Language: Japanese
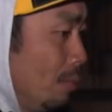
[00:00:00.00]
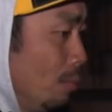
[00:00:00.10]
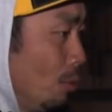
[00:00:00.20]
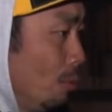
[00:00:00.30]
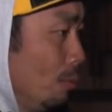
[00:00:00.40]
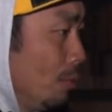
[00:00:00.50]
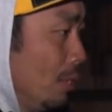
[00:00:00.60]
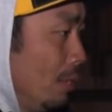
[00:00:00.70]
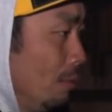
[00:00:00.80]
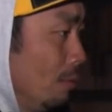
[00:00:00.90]
近のボトム付
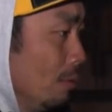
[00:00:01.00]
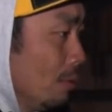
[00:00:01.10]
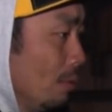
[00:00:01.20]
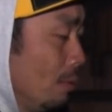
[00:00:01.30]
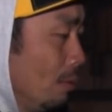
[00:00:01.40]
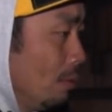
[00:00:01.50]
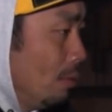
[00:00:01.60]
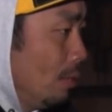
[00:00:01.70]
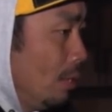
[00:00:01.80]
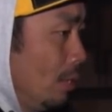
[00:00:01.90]
近を
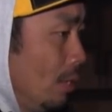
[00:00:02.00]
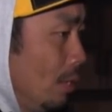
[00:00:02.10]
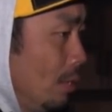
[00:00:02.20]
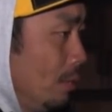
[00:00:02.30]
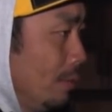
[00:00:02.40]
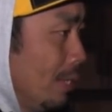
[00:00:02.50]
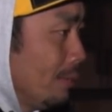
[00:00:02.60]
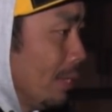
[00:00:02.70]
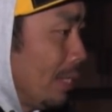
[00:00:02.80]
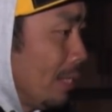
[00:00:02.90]
ふわ
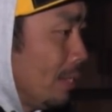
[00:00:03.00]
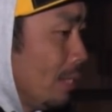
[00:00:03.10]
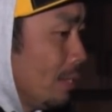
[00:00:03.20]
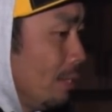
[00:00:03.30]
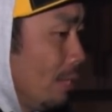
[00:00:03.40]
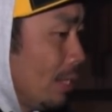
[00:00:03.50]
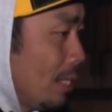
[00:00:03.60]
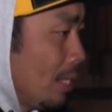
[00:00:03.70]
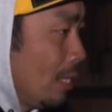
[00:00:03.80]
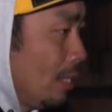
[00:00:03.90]
ふわでやってたんですけど当た
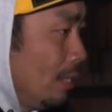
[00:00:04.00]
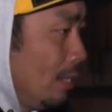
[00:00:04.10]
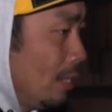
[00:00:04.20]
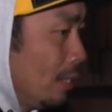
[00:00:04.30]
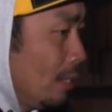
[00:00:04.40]
りがないんで